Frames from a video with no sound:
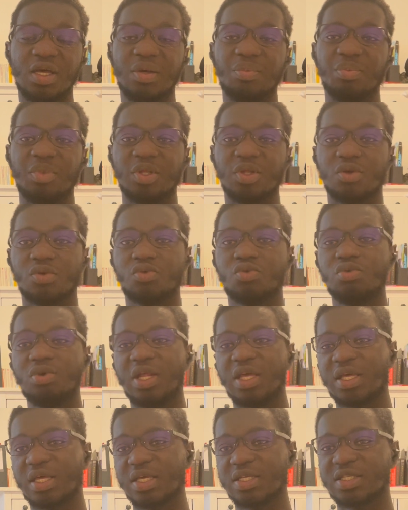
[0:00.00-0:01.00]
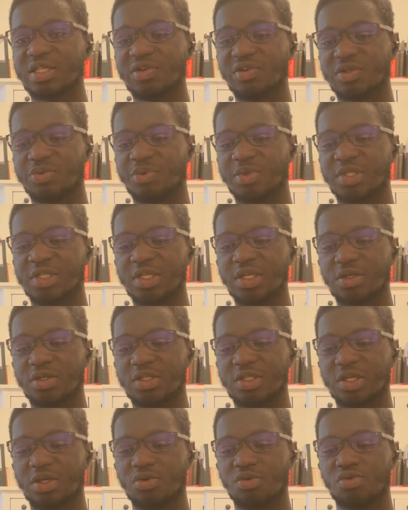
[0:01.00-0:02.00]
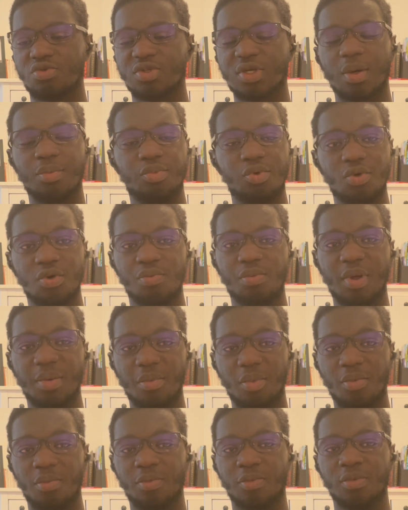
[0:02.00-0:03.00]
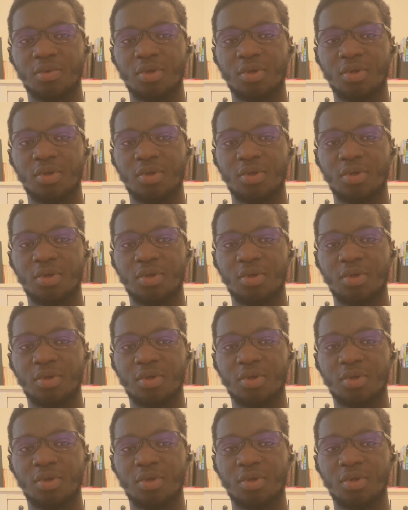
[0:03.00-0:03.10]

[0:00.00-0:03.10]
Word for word: Mais dans tous les cas, ce qui va se passer, c'est que tu seras plus le même homme.